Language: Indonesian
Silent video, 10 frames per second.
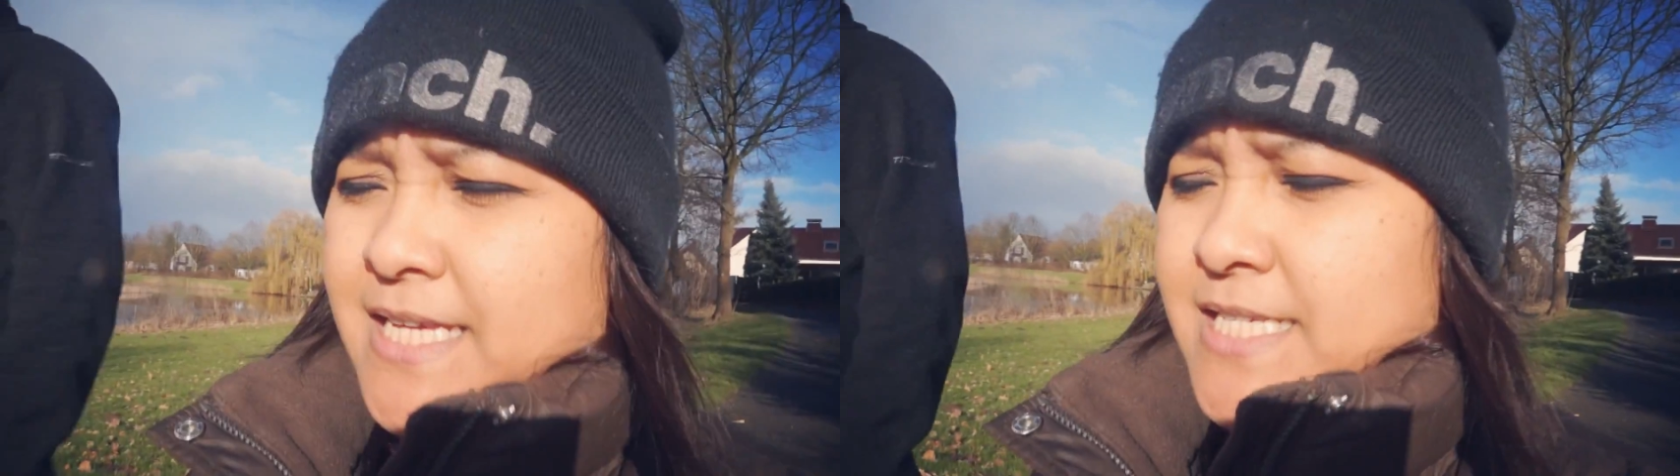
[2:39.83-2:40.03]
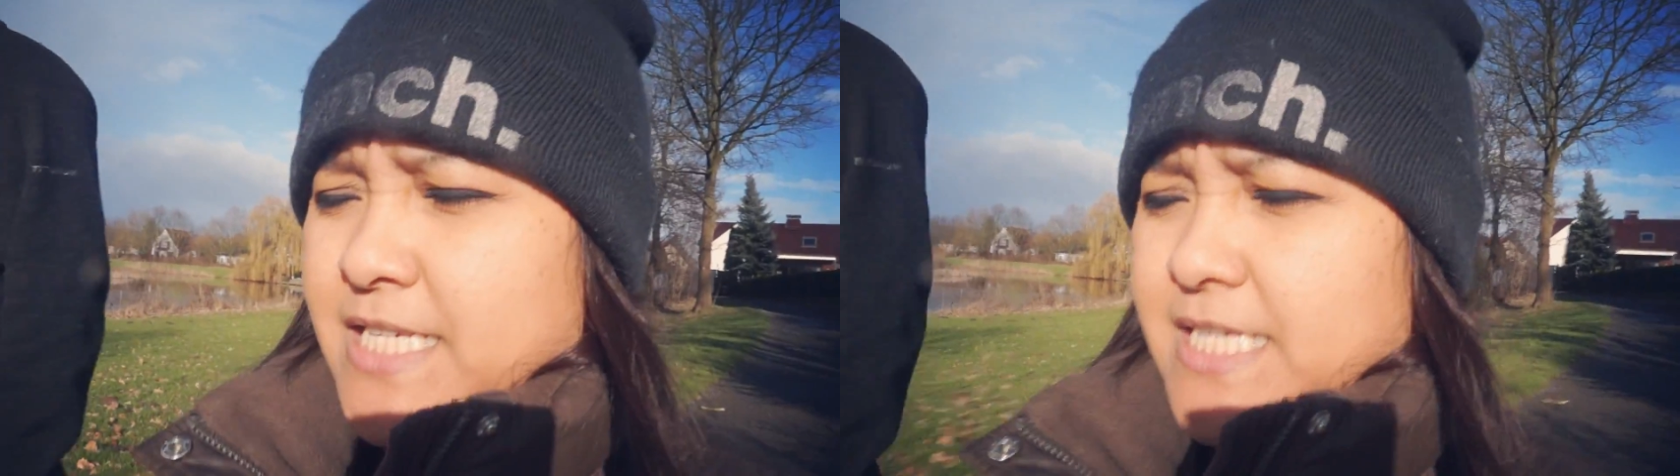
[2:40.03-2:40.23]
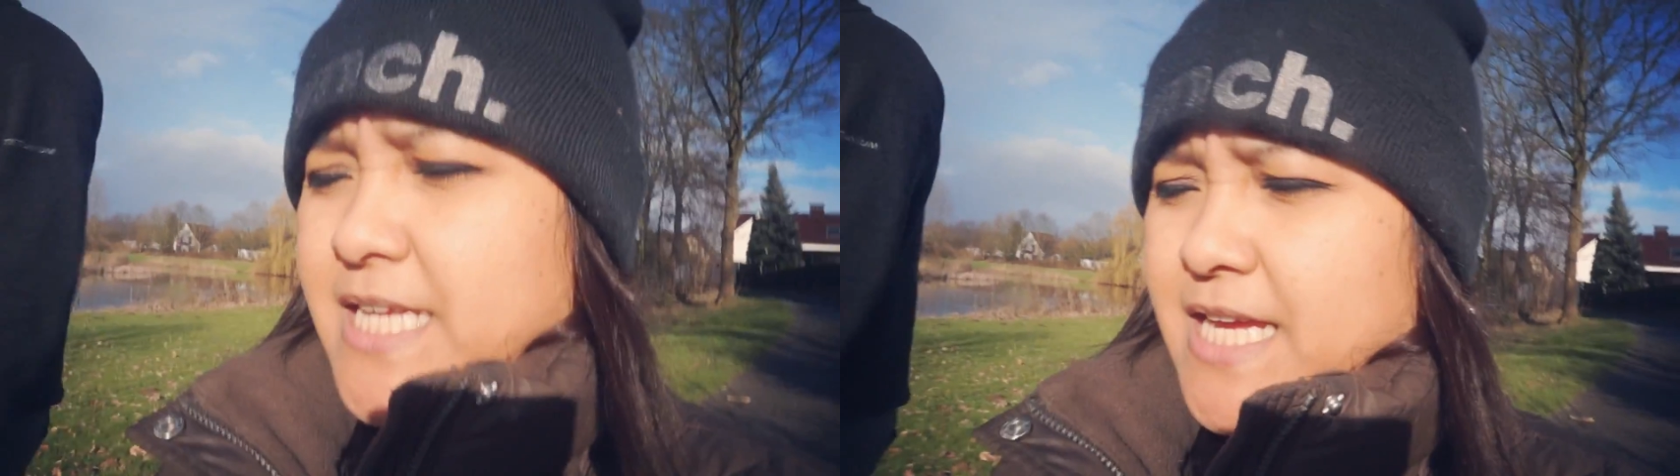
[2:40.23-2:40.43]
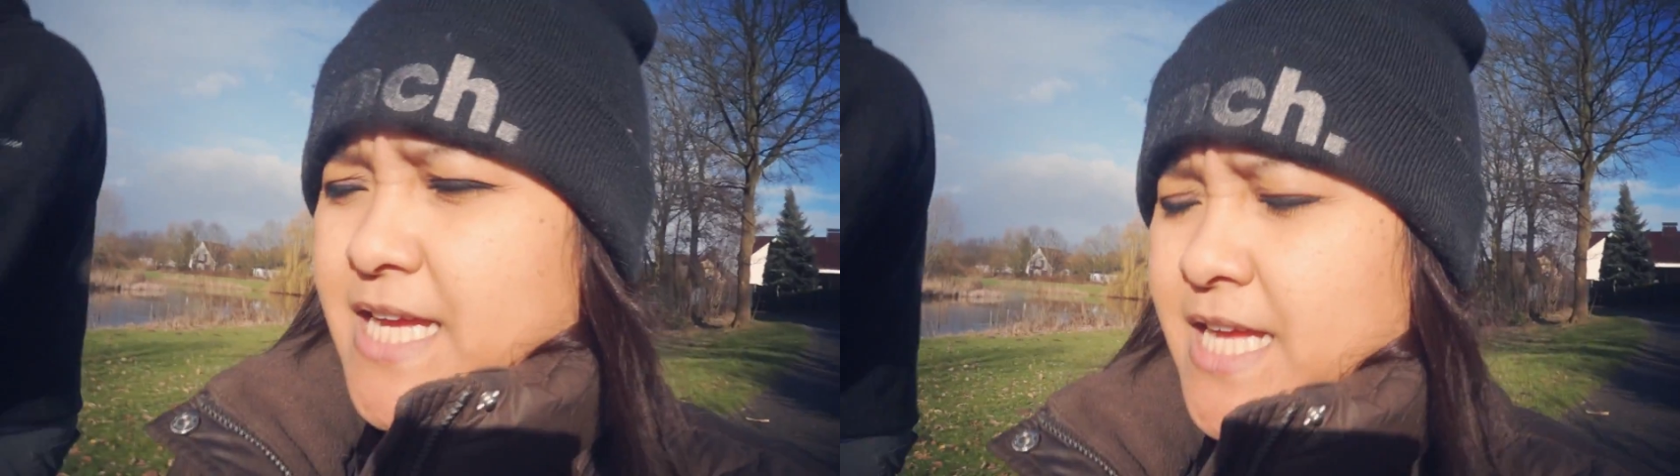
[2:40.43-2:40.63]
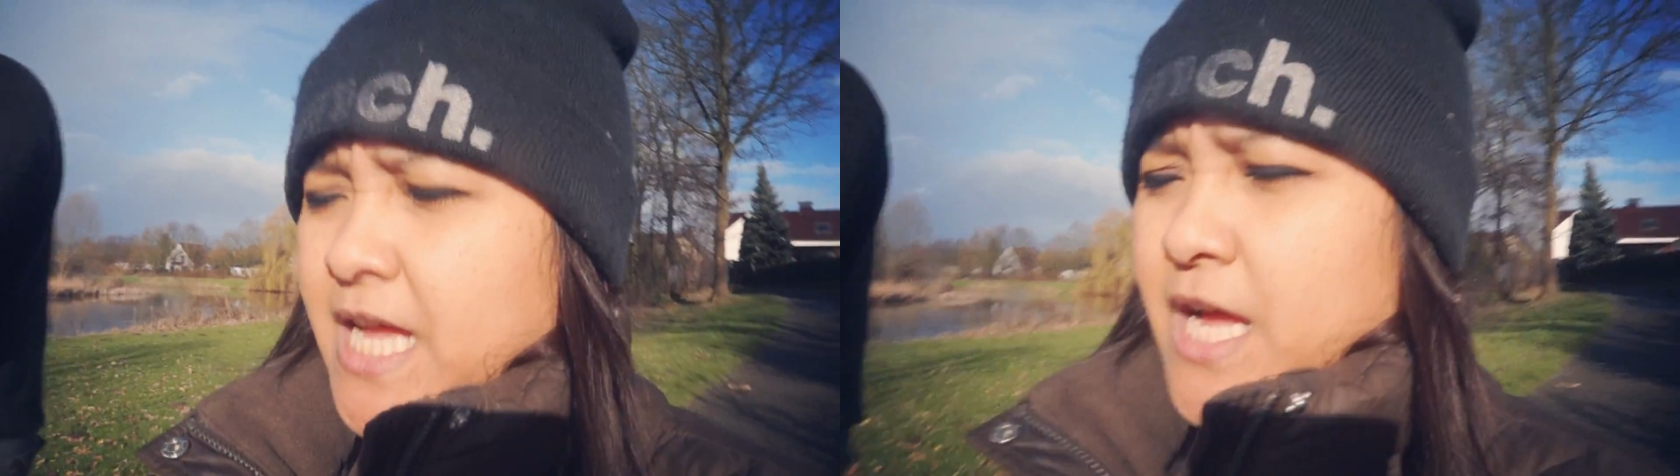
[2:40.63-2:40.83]

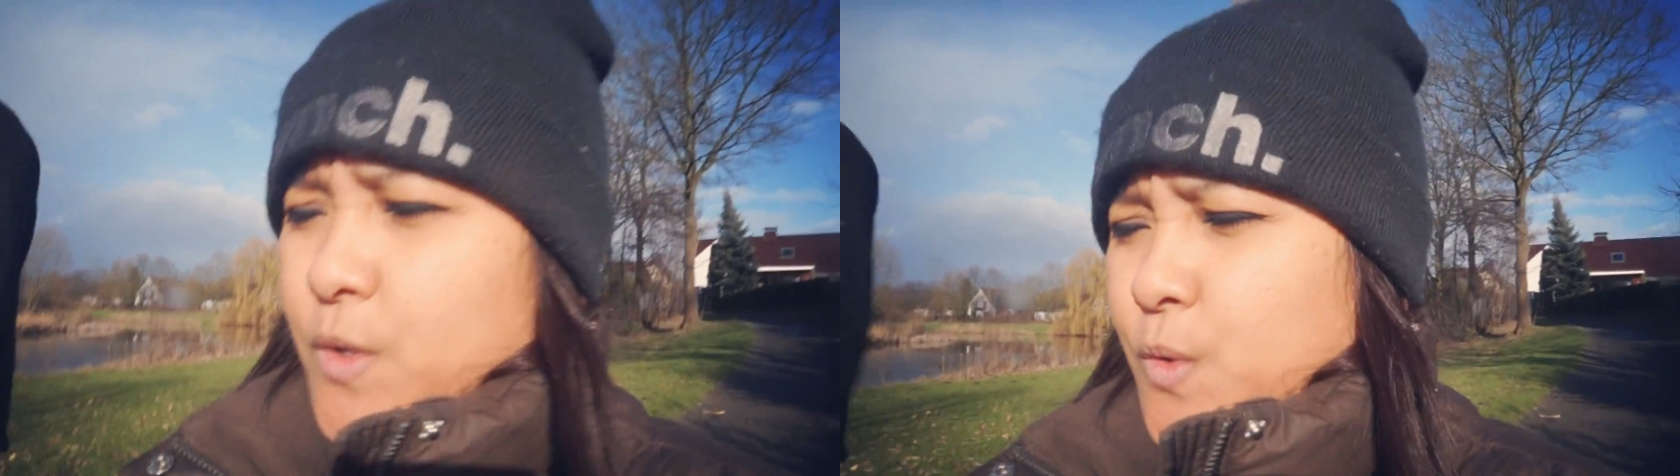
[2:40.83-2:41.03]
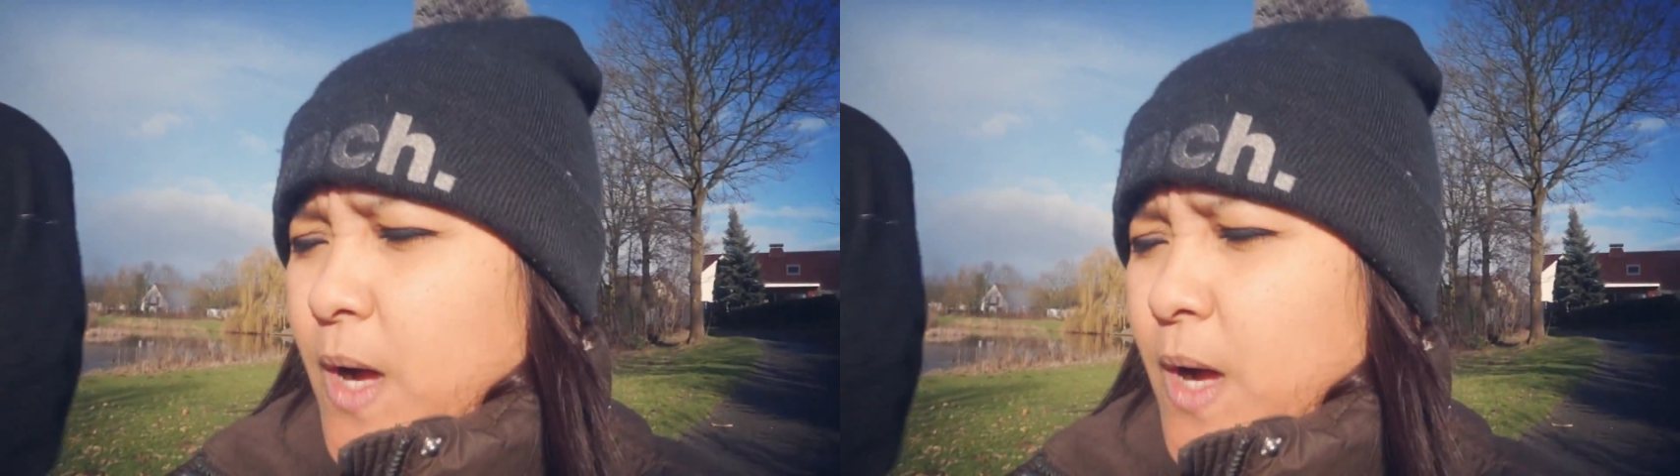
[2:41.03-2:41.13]
jadinya aku